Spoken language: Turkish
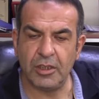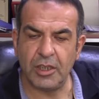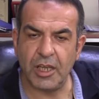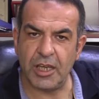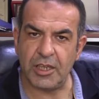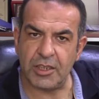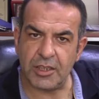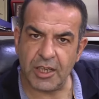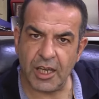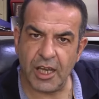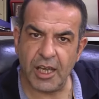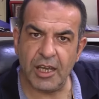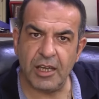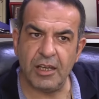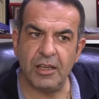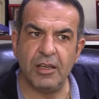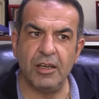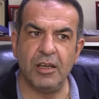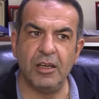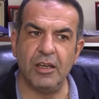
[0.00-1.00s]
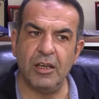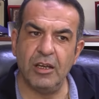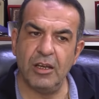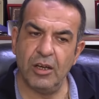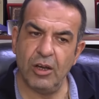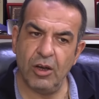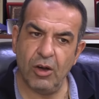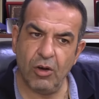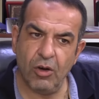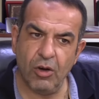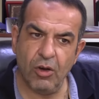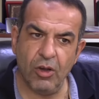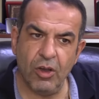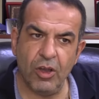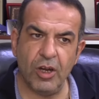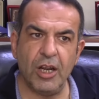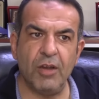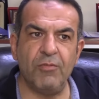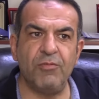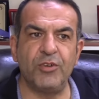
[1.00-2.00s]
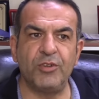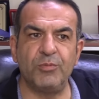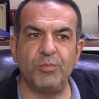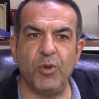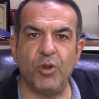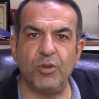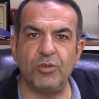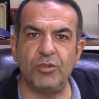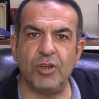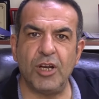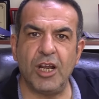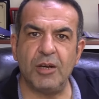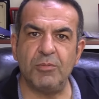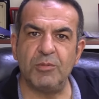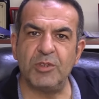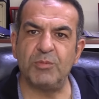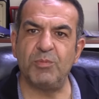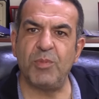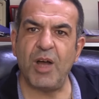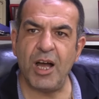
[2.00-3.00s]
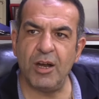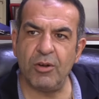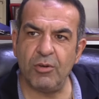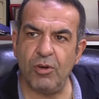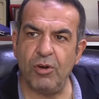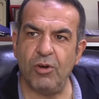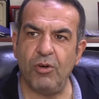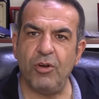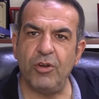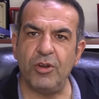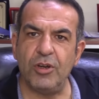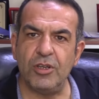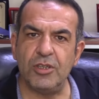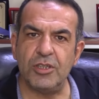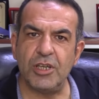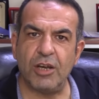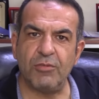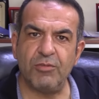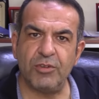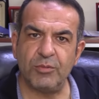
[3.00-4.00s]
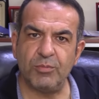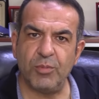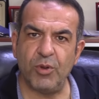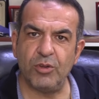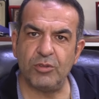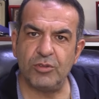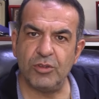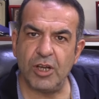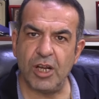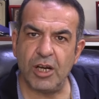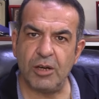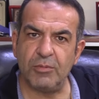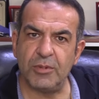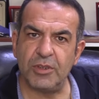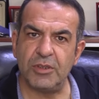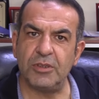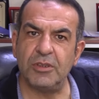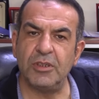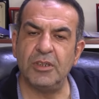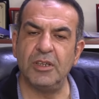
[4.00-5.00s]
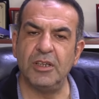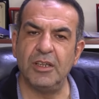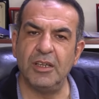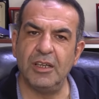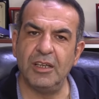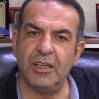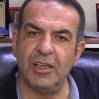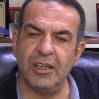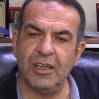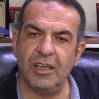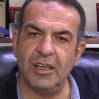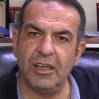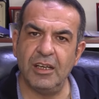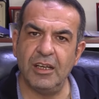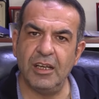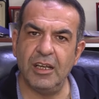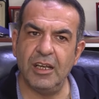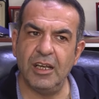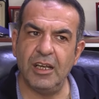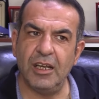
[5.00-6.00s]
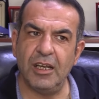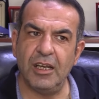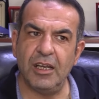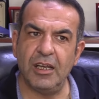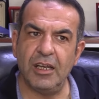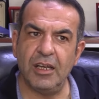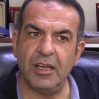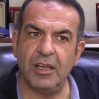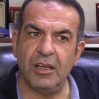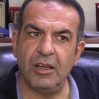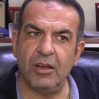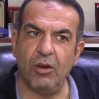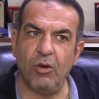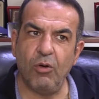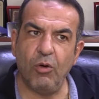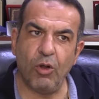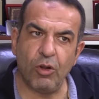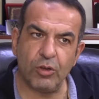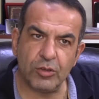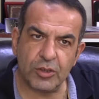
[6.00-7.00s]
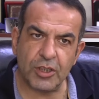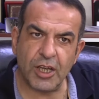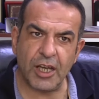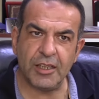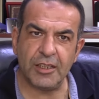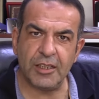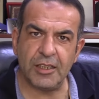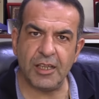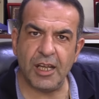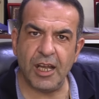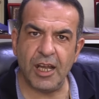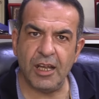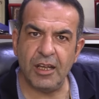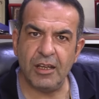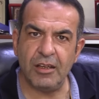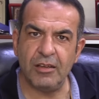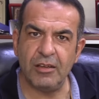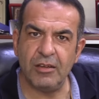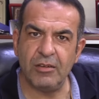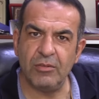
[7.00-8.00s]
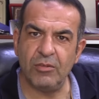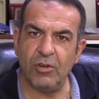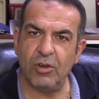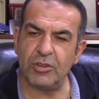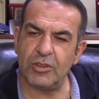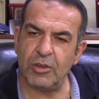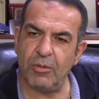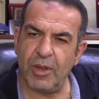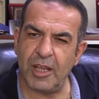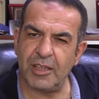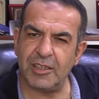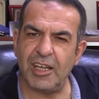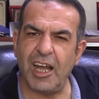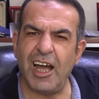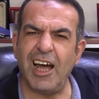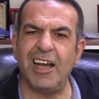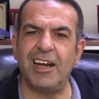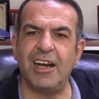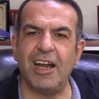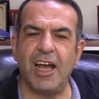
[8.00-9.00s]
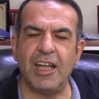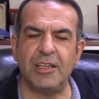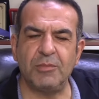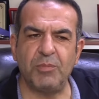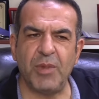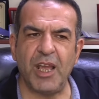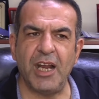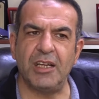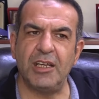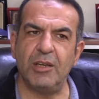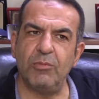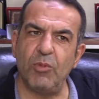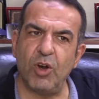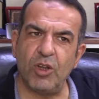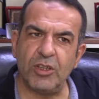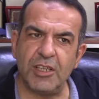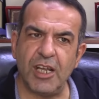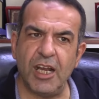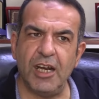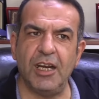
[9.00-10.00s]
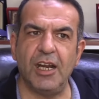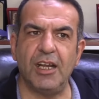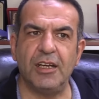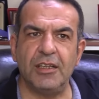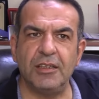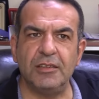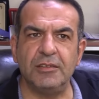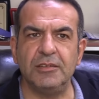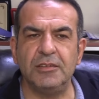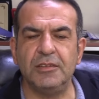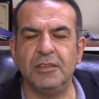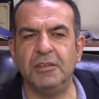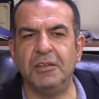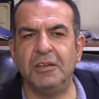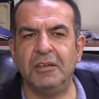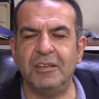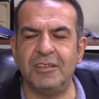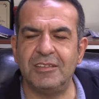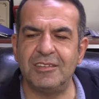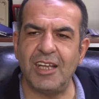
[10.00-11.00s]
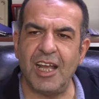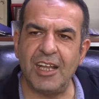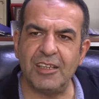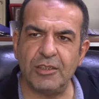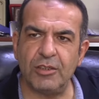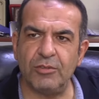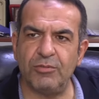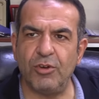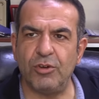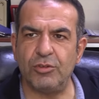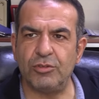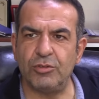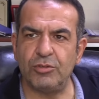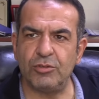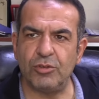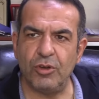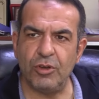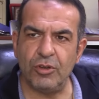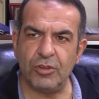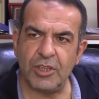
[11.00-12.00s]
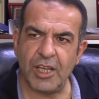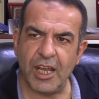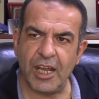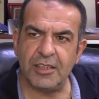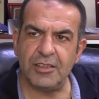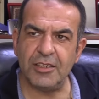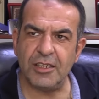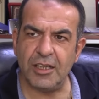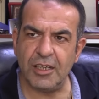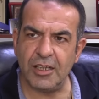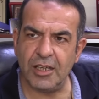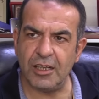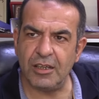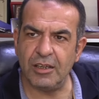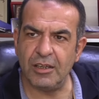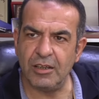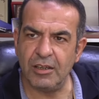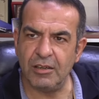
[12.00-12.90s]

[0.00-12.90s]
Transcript: Keşke öyle futbolcularımız, banko oynayacak futbolcularımız e, olsaydı da o zaman daha rahat belki Montella'nın santrforsuz oyun tercihini